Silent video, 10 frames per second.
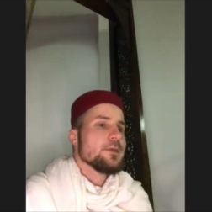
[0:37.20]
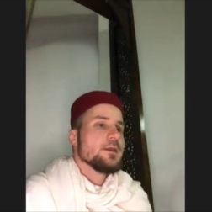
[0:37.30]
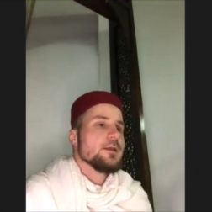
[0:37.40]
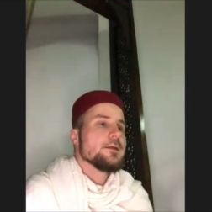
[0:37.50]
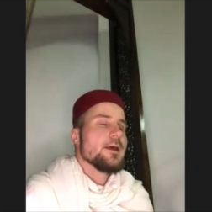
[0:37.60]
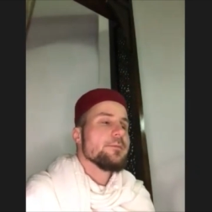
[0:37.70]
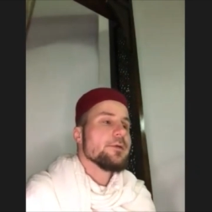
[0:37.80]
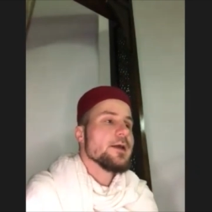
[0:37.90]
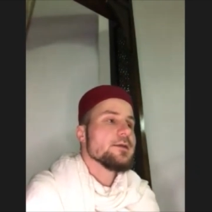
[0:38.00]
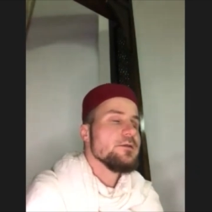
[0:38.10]
est
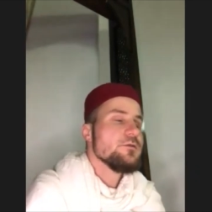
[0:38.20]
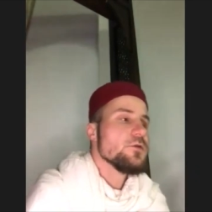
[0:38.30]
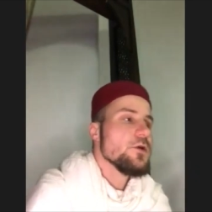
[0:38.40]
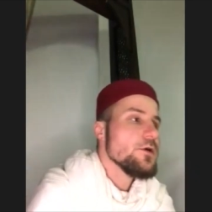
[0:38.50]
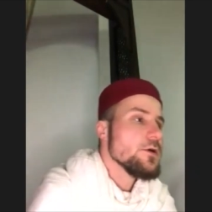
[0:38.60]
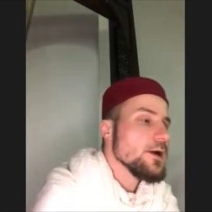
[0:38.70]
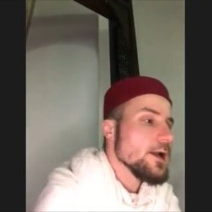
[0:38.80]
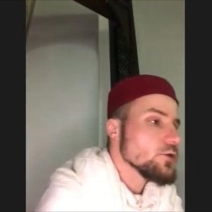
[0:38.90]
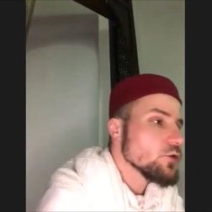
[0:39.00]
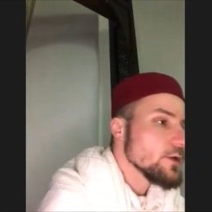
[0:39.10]
impératif que
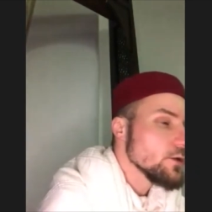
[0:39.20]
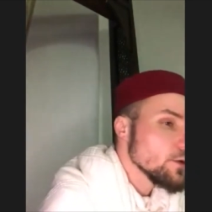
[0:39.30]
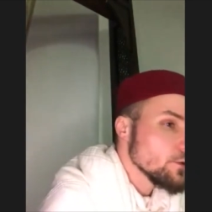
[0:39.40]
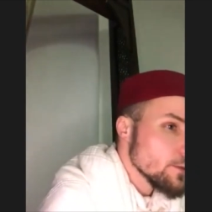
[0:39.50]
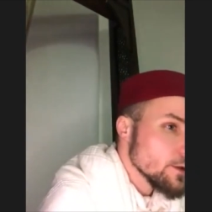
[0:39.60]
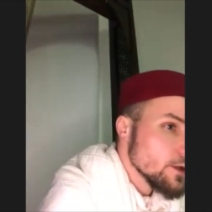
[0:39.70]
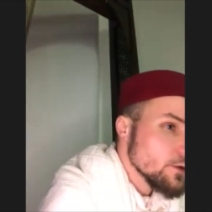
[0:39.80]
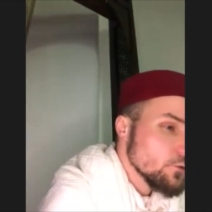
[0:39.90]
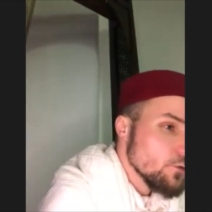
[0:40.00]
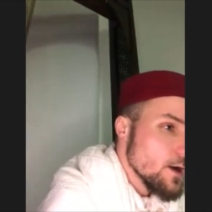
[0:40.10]
la journée du mois de Ramadan
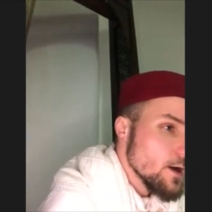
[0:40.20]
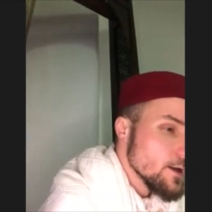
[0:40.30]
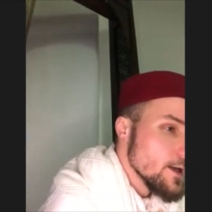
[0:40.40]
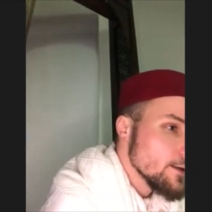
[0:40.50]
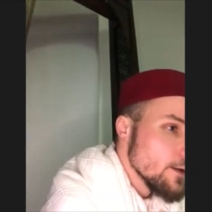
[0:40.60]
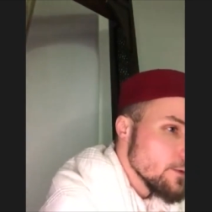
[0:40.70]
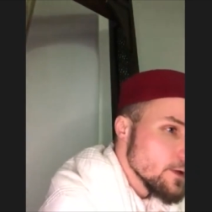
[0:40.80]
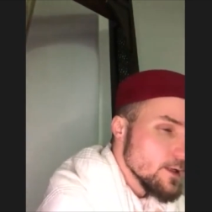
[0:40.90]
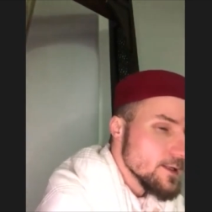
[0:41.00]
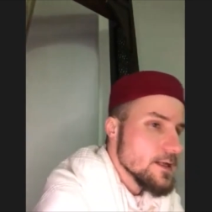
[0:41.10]
soit
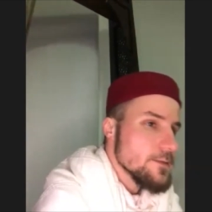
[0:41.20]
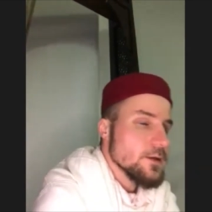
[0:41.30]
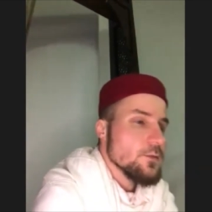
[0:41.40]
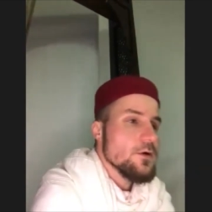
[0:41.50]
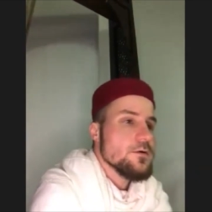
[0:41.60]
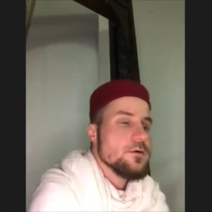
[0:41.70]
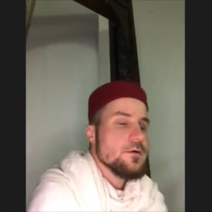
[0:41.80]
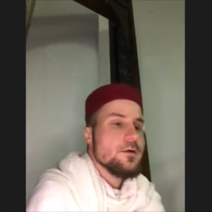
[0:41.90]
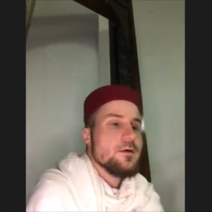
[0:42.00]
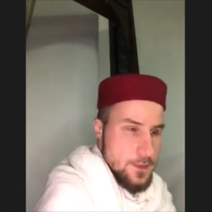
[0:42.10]
établie islamiquement.
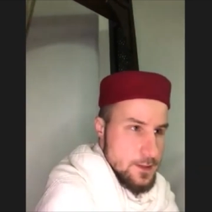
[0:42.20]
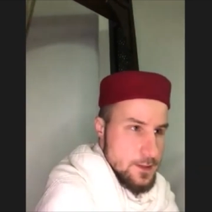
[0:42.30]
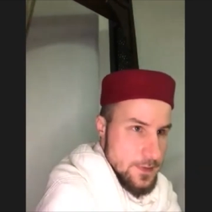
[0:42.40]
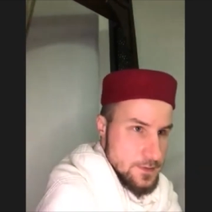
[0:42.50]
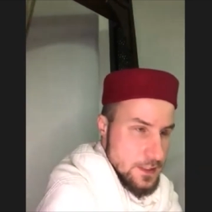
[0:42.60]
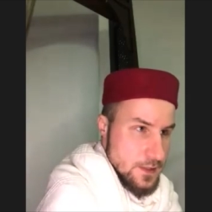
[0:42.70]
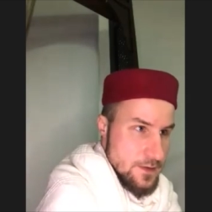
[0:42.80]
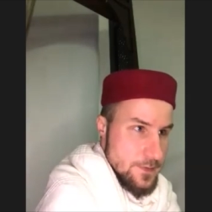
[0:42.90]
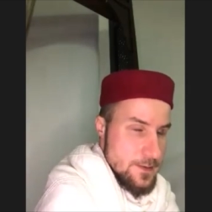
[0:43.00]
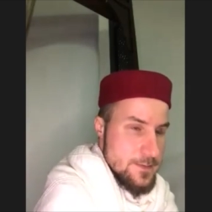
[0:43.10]
La personne elle ne va
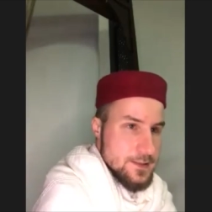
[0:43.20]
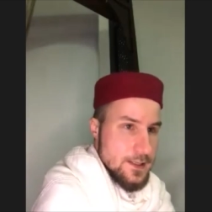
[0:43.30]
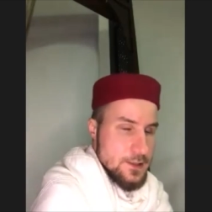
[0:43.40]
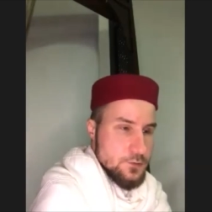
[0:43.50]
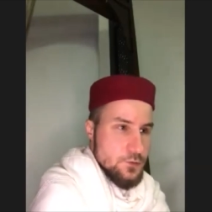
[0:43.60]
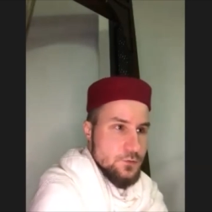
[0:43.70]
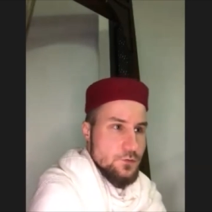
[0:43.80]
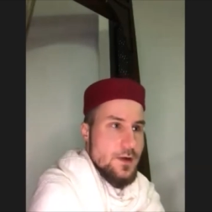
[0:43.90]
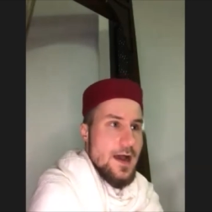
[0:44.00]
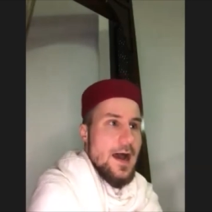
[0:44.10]
pas mettre
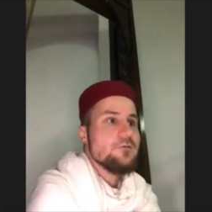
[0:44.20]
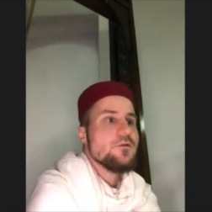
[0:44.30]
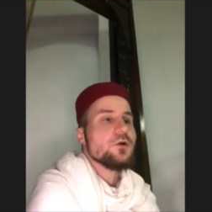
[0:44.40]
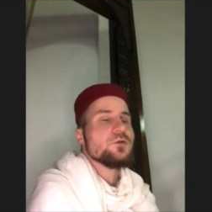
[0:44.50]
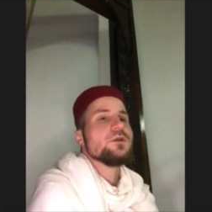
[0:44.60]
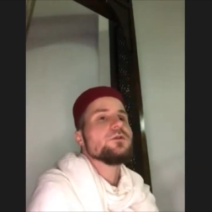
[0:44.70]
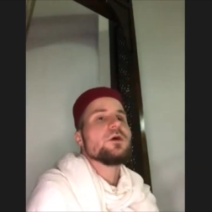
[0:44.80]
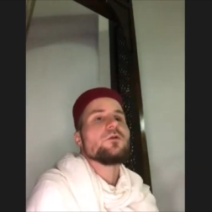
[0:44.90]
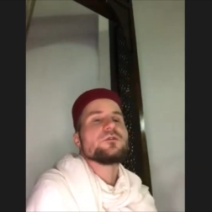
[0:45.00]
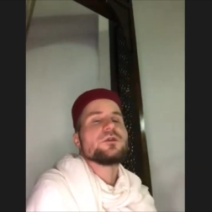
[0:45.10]
l'intention avant que ceci soit
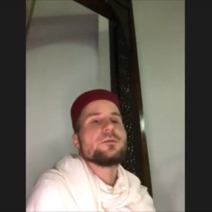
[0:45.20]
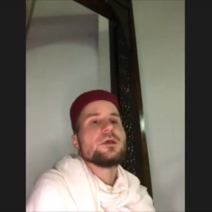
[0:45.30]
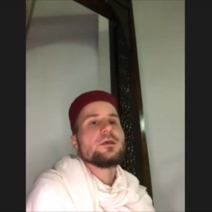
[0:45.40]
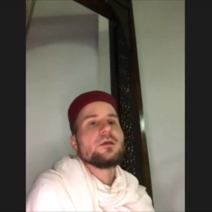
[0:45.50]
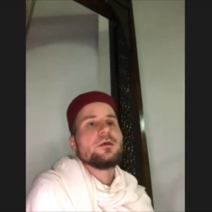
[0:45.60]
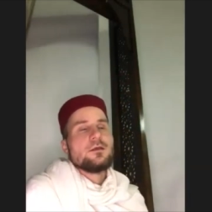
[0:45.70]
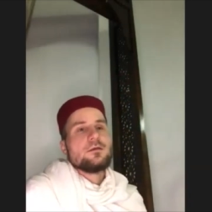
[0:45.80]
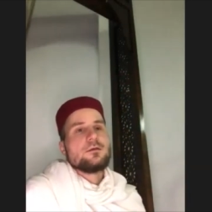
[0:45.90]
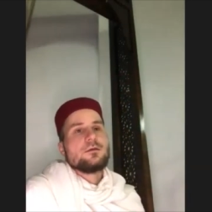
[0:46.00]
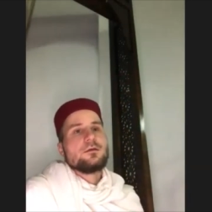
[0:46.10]
confirmé.
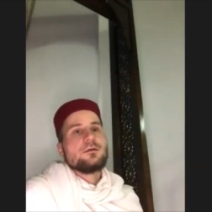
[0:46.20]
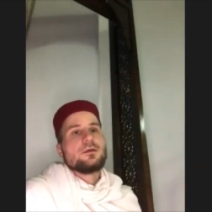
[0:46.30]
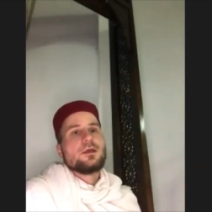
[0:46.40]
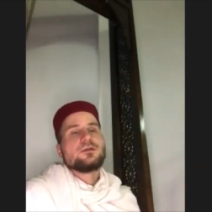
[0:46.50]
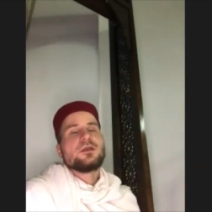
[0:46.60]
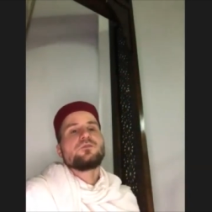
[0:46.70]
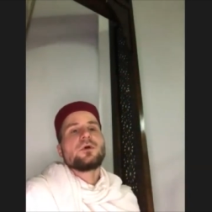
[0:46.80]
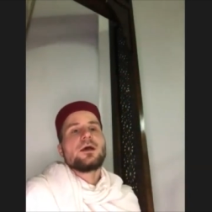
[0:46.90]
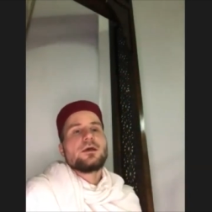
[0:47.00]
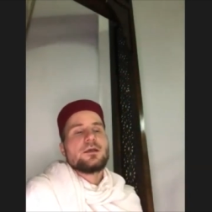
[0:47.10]
Qu'est-ce qui
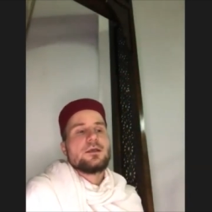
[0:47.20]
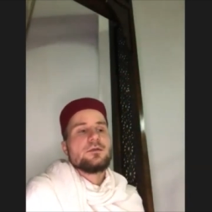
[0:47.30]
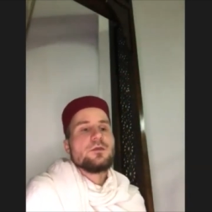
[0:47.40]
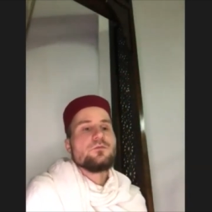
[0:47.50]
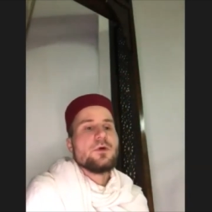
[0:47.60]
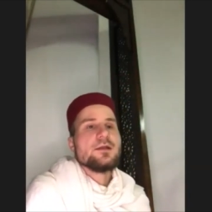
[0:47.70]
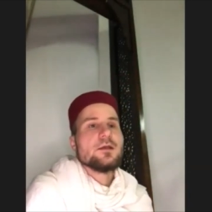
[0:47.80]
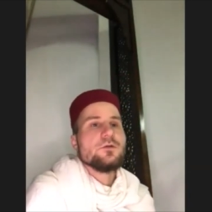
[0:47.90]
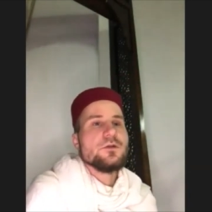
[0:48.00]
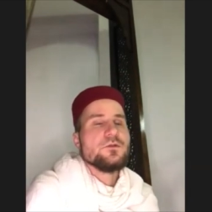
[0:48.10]
pourrait, qu'est-ce qui pourrait être
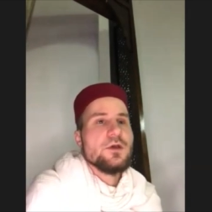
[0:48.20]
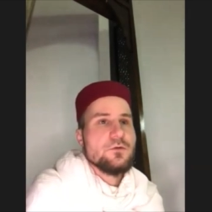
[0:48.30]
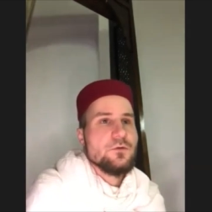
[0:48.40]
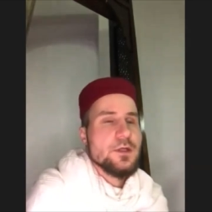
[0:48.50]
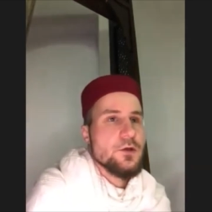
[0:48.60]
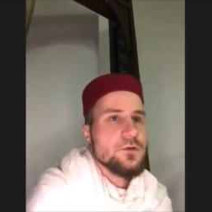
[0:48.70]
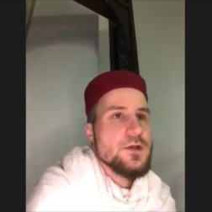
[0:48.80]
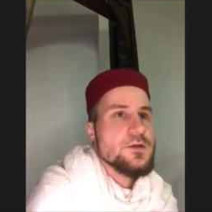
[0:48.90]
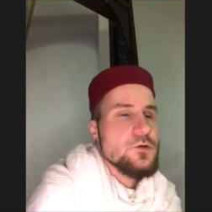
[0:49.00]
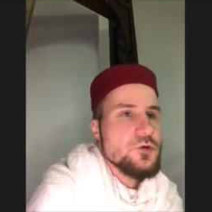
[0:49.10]
une situation telle que
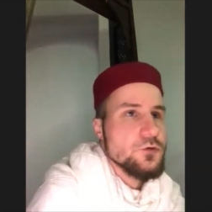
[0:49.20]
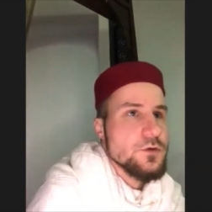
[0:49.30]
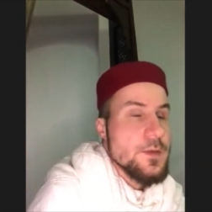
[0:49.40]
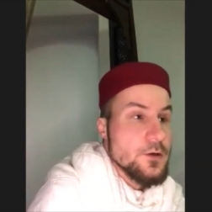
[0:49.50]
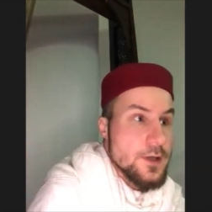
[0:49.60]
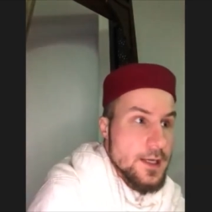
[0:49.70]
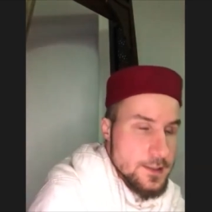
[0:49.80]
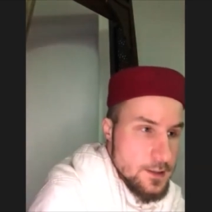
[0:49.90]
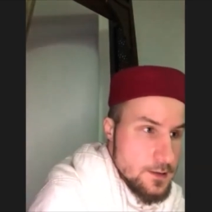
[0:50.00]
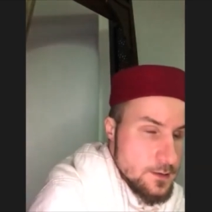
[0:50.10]
celle-ci aujourd'hui bah, Quelqu'un